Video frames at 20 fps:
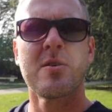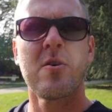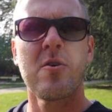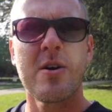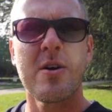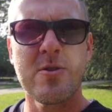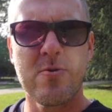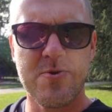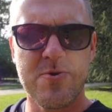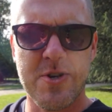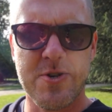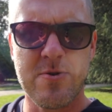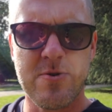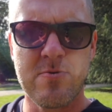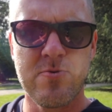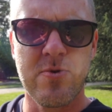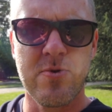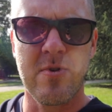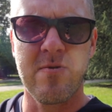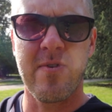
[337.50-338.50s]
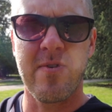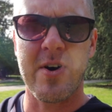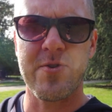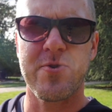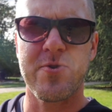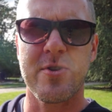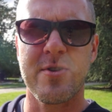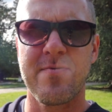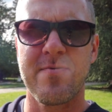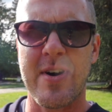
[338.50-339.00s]
Kolejną rzeczą, którą
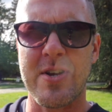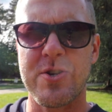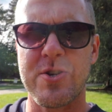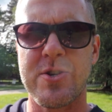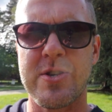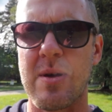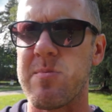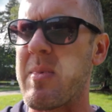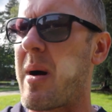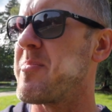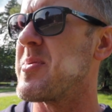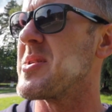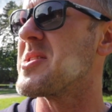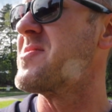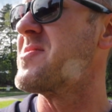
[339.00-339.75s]
warto zważyć na mapie